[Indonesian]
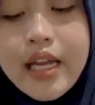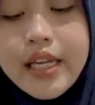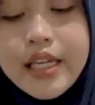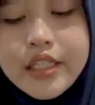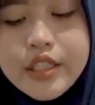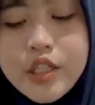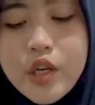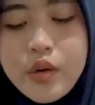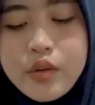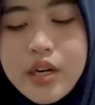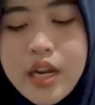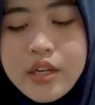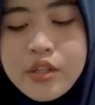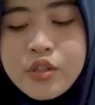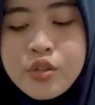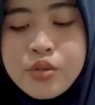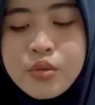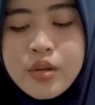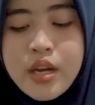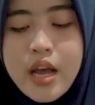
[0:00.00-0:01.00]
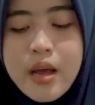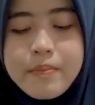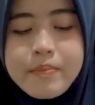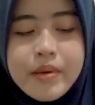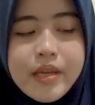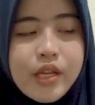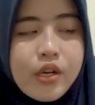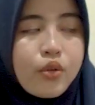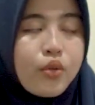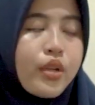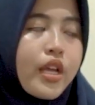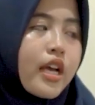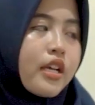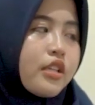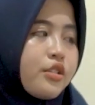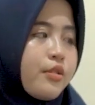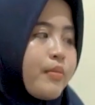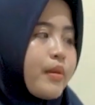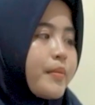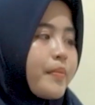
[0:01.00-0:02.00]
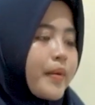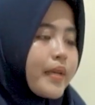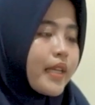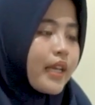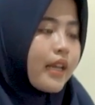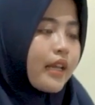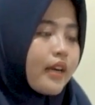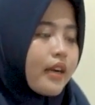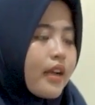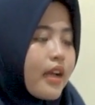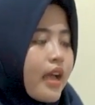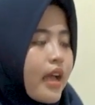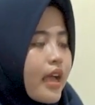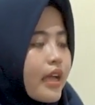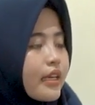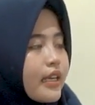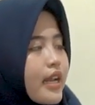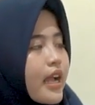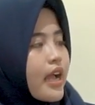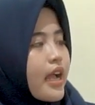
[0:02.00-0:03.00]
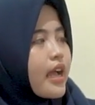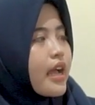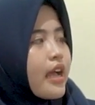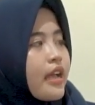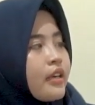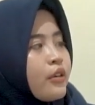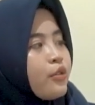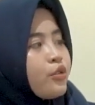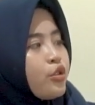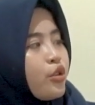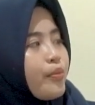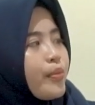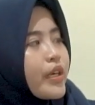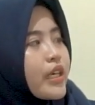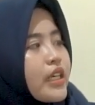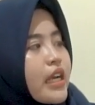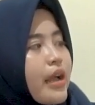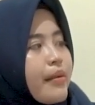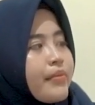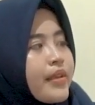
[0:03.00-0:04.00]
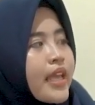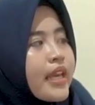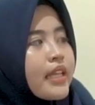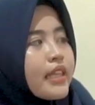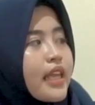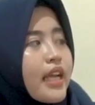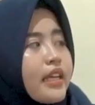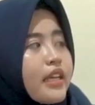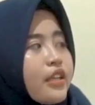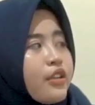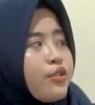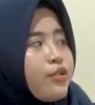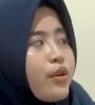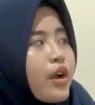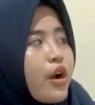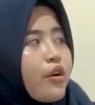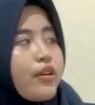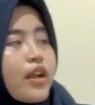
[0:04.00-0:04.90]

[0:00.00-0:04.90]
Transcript: hijau dan juga biru ya sobat bediler. Dan untuk peredamnya ini tadi juga